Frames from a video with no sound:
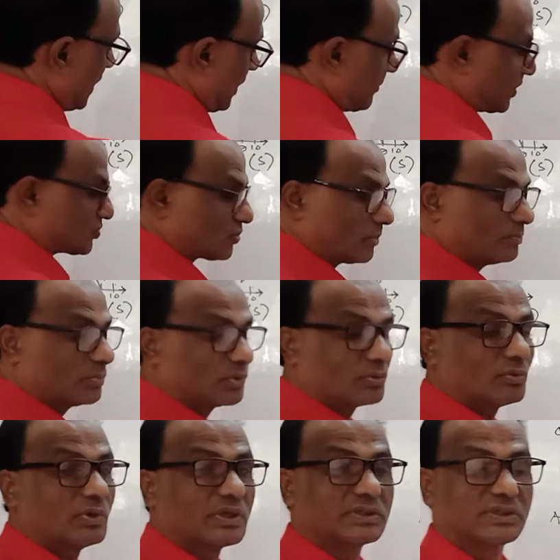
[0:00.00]
আমরা সম্পূর্ণ
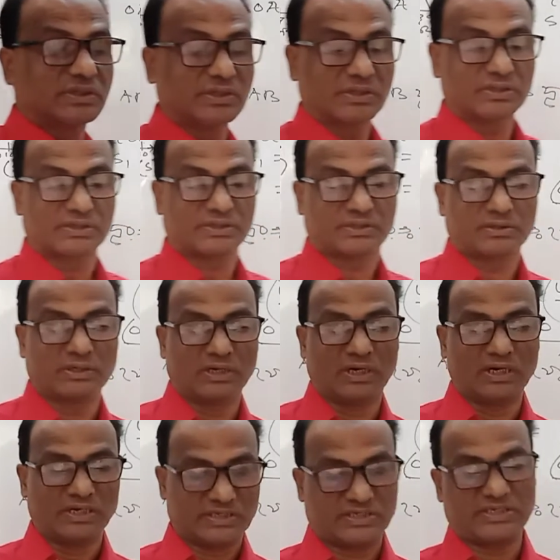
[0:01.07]
লিখছি
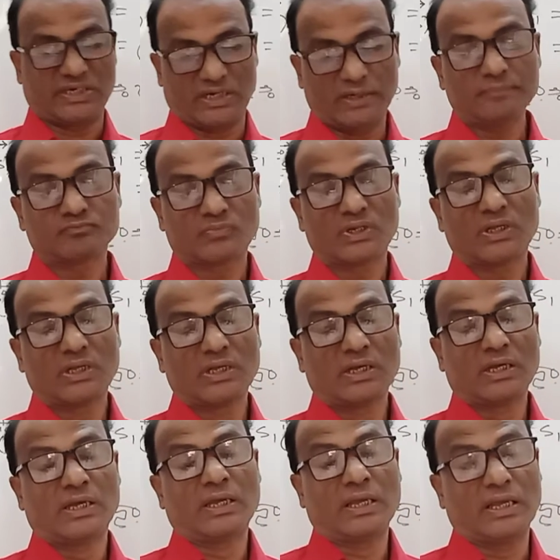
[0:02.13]
লিখছি না
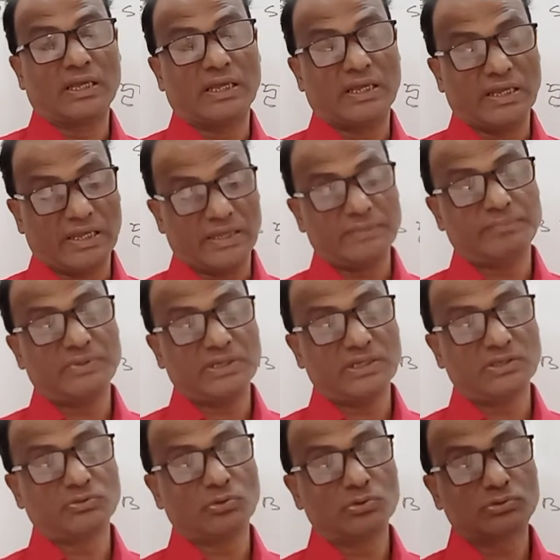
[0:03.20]
এই বি
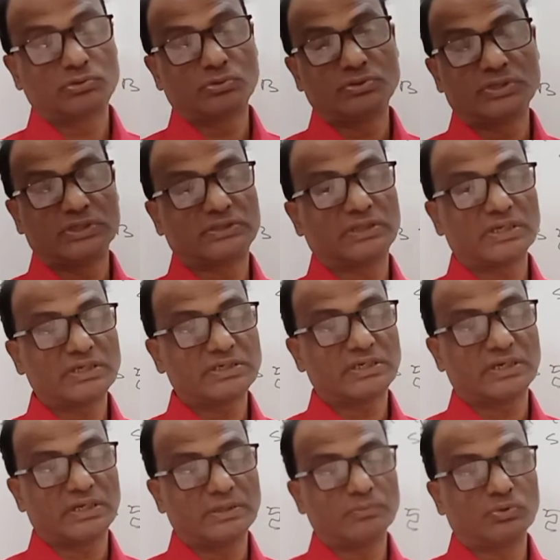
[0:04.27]
দূরত্ব যেতে
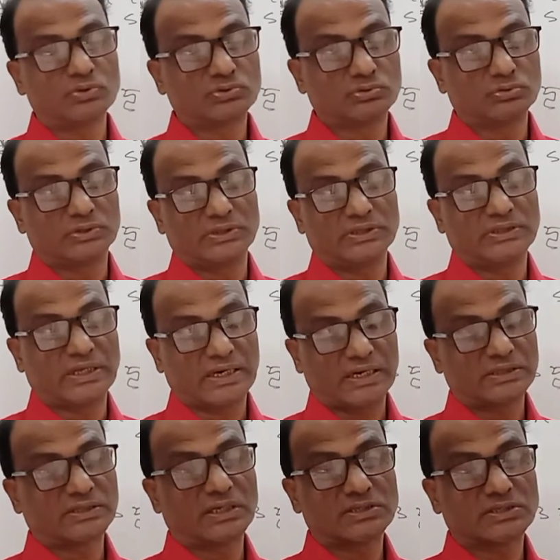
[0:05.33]
সেই বস্তুটি
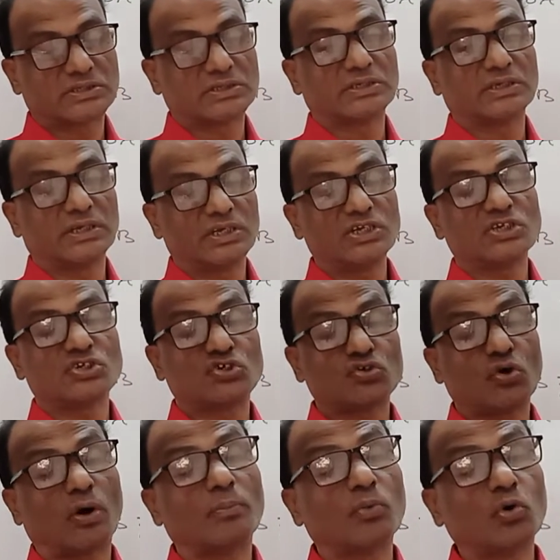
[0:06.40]
দেখা যাচ্ছে
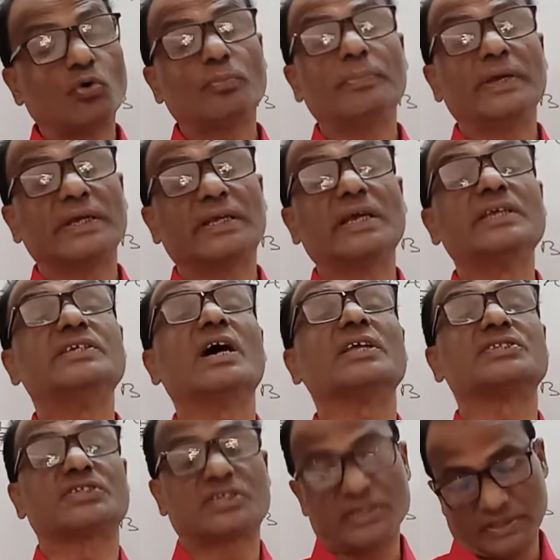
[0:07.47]
সমবেগে
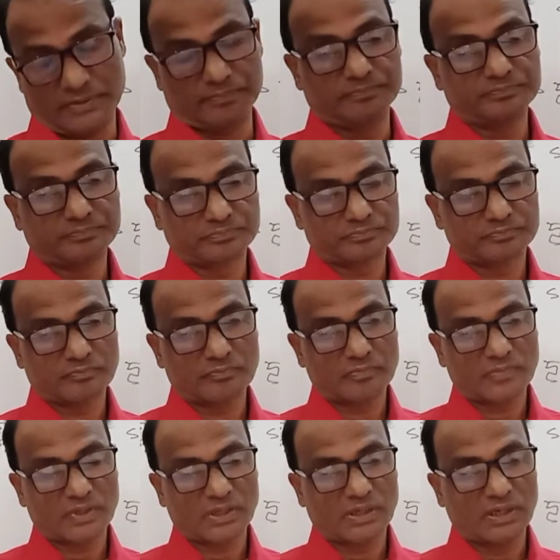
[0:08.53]
যাচ্ছে
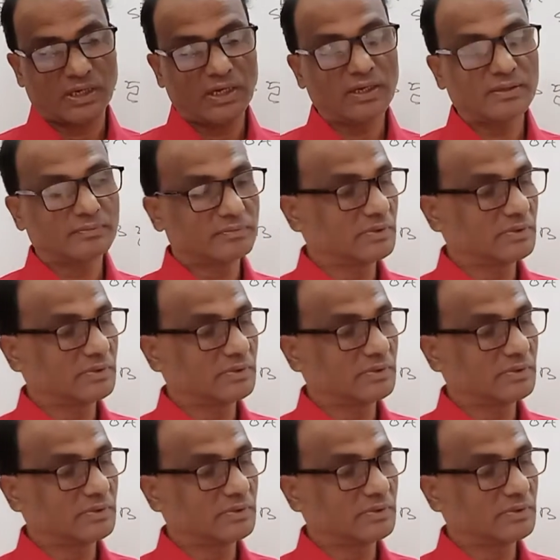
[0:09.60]
হ্যাঁ